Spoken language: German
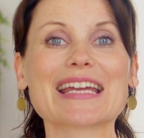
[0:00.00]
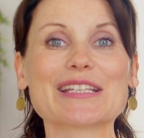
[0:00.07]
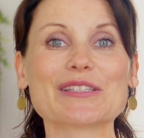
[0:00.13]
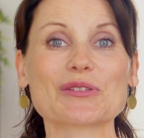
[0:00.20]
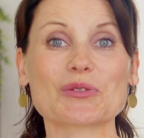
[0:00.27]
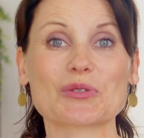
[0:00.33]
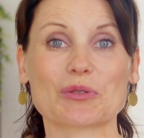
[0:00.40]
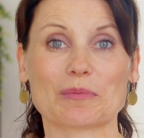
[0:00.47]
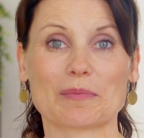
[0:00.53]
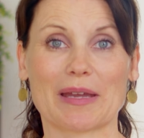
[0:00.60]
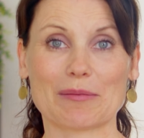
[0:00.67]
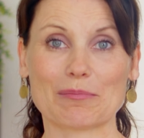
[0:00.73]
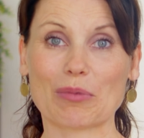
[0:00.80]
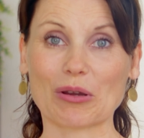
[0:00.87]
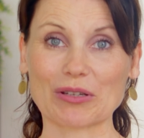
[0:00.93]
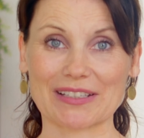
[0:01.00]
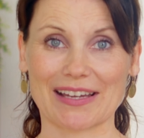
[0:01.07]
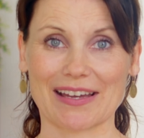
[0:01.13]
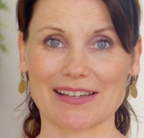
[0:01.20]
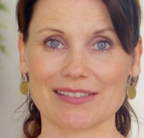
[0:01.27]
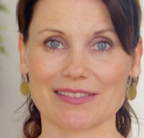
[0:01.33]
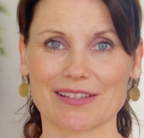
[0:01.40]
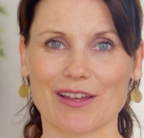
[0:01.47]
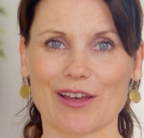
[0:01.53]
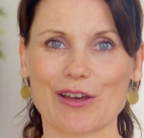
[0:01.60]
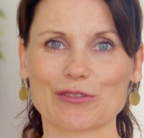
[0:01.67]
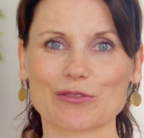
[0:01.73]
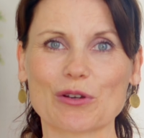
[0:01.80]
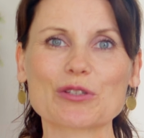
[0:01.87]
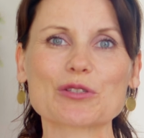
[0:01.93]
kennst du schon meinen Podcast.
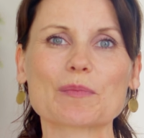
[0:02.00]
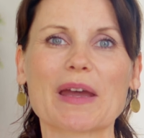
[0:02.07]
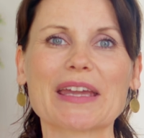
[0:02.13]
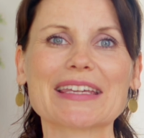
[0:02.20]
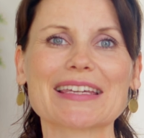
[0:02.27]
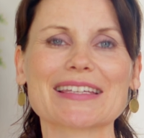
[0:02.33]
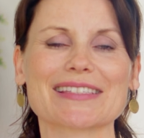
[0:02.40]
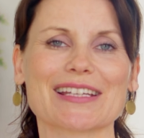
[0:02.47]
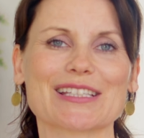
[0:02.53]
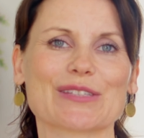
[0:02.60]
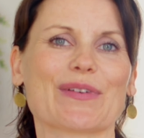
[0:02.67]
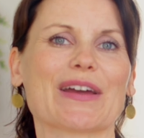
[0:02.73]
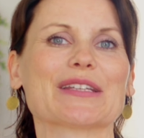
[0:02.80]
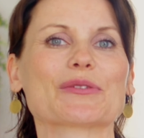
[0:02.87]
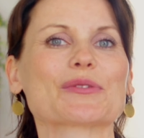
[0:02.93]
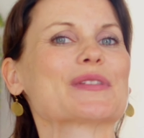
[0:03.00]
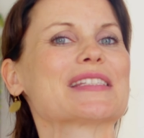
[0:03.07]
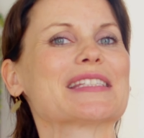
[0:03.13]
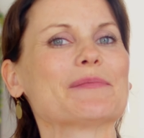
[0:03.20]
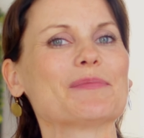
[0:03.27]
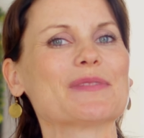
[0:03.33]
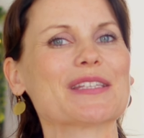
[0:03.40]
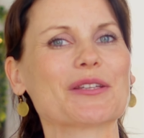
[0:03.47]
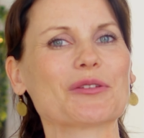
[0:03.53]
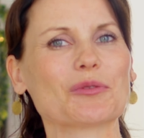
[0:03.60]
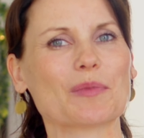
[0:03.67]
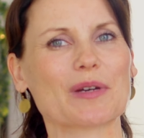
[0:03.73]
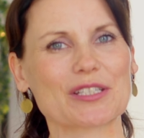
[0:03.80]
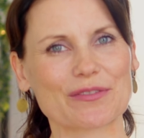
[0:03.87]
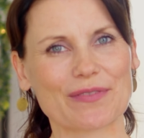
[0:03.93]
Dort spreche ich seit 2017
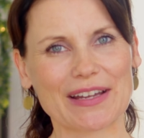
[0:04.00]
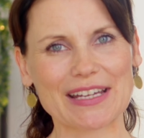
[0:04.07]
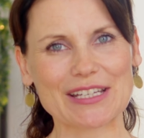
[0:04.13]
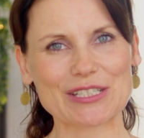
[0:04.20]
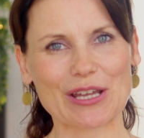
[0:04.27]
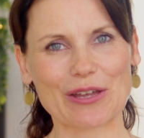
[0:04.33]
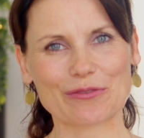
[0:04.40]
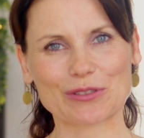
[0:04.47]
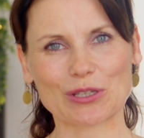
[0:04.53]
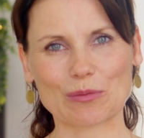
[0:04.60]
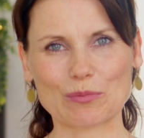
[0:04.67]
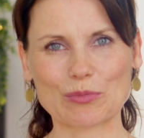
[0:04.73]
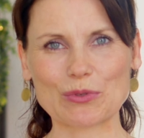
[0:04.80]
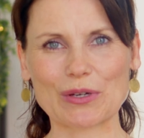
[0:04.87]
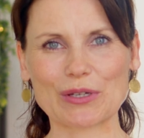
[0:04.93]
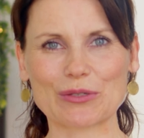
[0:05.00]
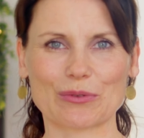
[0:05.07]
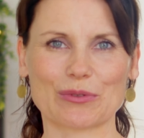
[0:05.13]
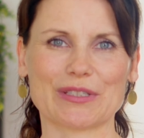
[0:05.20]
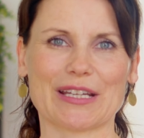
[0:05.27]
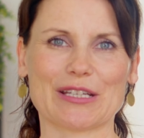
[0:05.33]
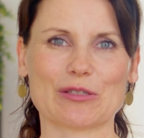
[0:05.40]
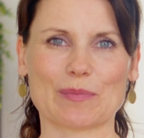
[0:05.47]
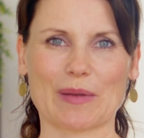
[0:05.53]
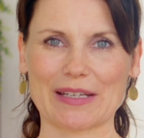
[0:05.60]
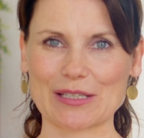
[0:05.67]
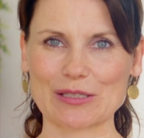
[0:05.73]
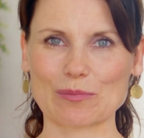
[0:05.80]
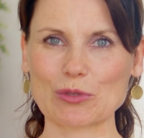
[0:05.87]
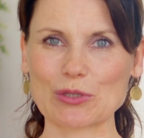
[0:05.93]
über Schwangerschaft, Geburt und
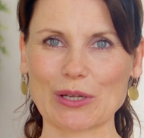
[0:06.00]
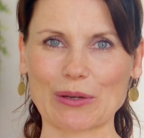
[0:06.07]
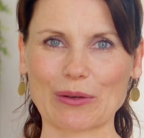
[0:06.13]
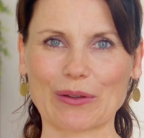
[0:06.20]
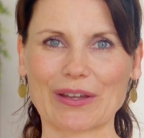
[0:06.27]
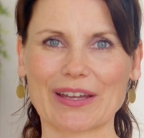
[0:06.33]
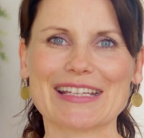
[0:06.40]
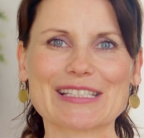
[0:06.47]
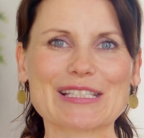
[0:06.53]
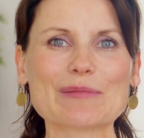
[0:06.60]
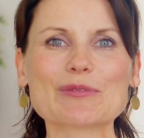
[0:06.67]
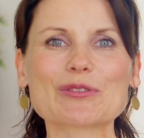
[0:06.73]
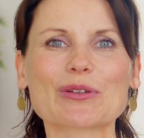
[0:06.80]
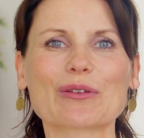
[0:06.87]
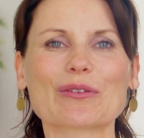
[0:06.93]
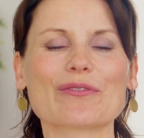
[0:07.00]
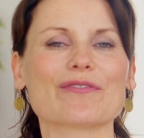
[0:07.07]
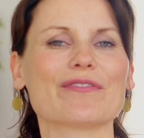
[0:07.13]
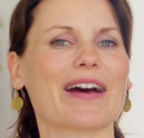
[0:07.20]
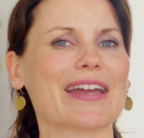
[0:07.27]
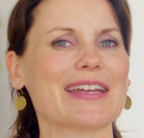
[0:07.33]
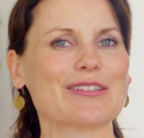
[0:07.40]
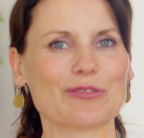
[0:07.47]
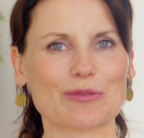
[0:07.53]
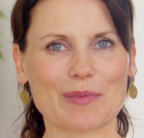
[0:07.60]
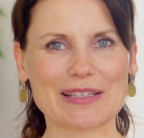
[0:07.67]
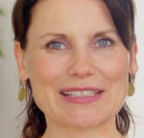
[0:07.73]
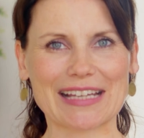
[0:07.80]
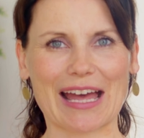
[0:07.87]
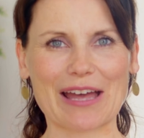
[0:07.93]
entspanntes Mutterglück. Es gibt schon weit
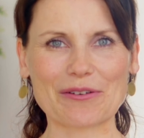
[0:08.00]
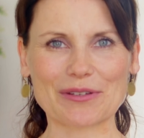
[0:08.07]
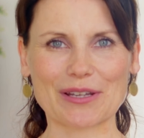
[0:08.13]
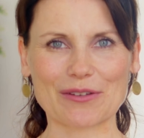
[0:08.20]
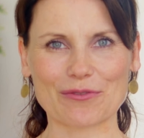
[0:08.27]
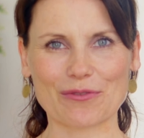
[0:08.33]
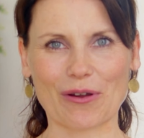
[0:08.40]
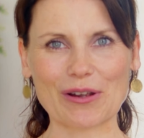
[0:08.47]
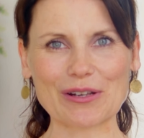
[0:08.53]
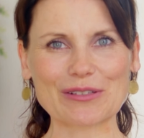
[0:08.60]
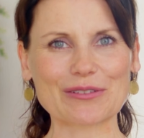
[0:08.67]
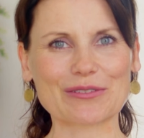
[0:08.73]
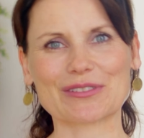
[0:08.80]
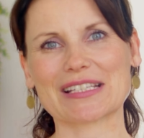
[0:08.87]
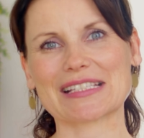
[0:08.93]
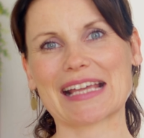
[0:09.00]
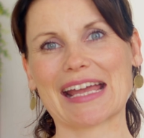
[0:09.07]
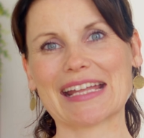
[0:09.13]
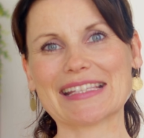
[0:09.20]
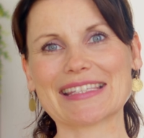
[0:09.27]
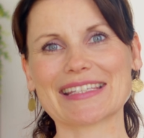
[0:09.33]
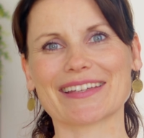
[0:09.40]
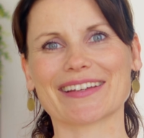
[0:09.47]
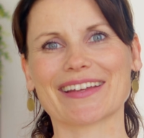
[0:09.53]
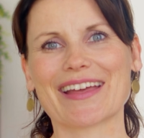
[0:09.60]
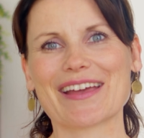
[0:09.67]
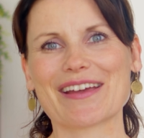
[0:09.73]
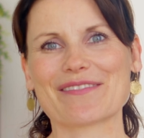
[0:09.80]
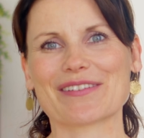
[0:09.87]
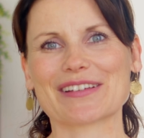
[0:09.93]
über 300 Folgen und das Einzige,
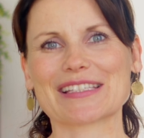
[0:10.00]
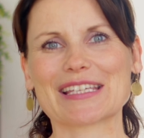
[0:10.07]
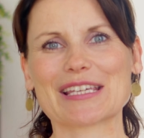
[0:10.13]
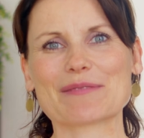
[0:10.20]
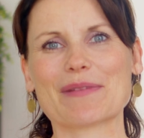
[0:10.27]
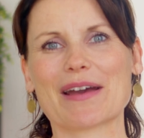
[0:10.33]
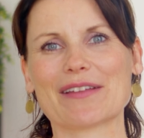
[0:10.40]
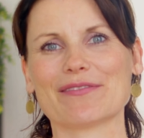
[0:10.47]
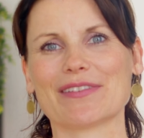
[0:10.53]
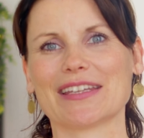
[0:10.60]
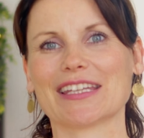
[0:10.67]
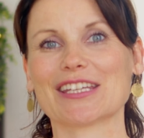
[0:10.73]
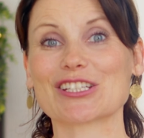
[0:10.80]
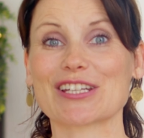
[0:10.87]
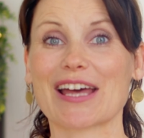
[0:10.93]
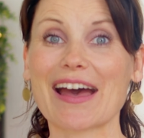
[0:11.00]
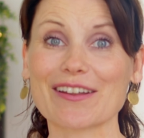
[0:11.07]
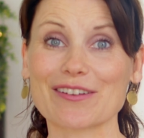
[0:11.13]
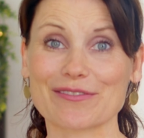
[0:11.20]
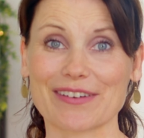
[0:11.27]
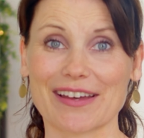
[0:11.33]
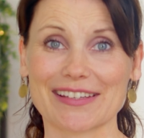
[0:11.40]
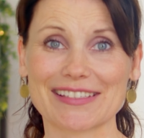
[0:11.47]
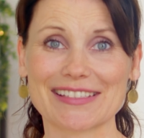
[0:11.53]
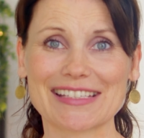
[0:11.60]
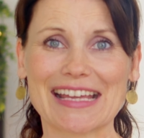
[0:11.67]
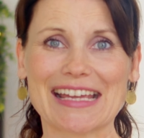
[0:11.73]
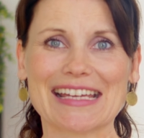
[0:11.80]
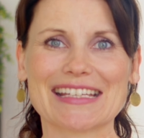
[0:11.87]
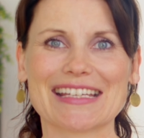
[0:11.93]
was ich immer ein wenig schade fand,
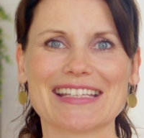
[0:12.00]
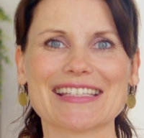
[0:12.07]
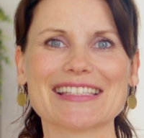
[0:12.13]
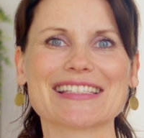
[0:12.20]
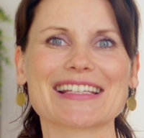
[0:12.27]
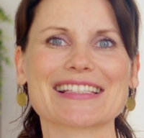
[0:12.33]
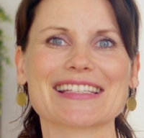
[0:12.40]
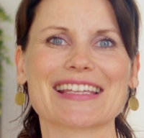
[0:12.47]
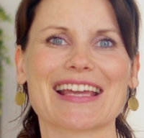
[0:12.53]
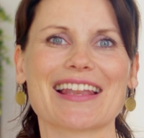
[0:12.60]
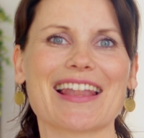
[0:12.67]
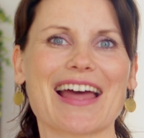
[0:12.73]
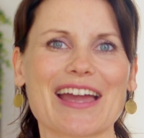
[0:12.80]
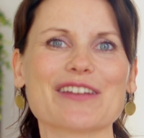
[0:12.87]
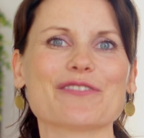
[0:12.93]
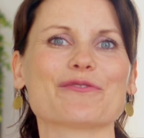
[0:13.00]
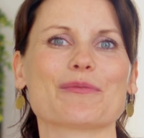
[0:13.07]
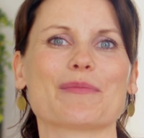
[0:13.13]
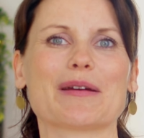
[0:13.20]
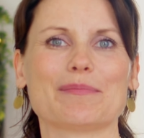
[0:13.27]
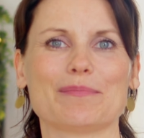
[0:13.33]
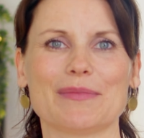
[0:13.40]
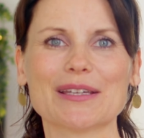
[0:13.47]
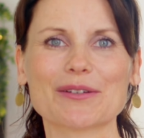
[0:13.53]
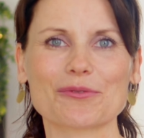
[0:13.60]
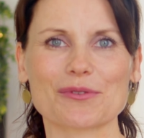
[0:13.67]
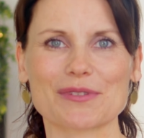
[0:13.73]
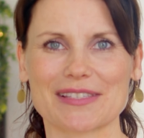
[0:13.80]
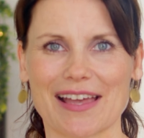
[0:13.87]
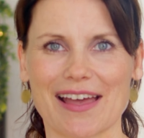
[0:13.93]
ist, dass ich alleine vor meinem
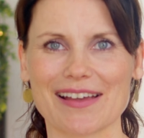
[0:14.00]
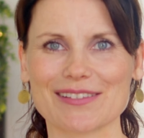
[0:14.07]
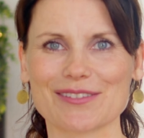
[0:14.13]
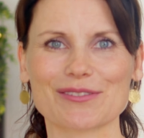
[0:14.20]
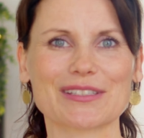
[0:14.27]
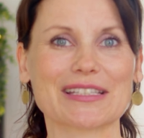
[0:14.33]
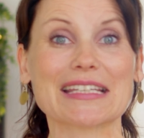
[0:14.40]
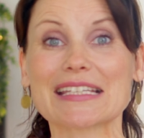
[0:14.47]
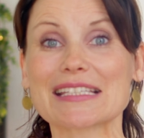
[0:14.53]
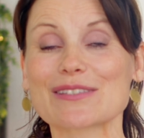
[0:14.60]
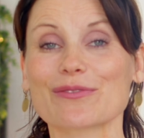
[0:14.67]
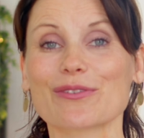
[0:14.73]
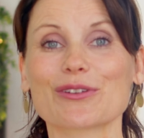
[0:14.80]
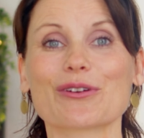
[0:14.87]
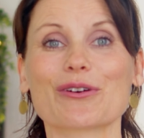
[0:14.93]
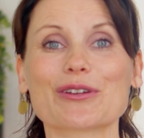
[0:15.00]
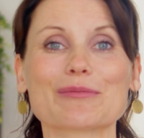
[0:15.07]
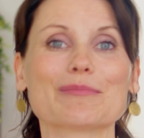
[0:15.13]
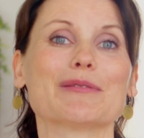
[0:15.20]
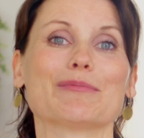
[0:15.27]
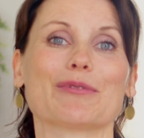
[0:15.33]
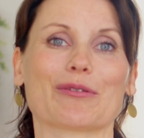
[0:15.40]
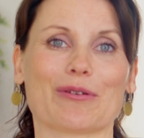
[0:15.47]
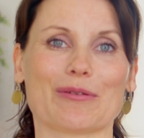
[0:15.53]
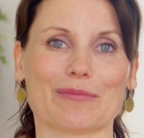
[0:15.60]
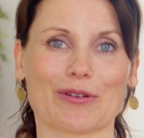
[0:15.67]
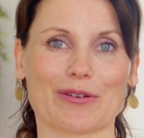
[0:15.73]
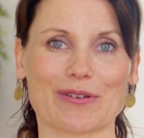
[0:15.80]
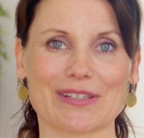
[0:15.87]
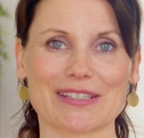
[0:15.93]
Mikro saß und nichts von euch
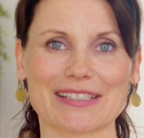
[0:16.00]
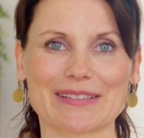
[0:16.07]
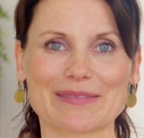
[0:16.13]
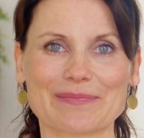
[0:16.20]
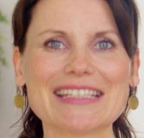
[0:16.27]
mitbekommen konnte.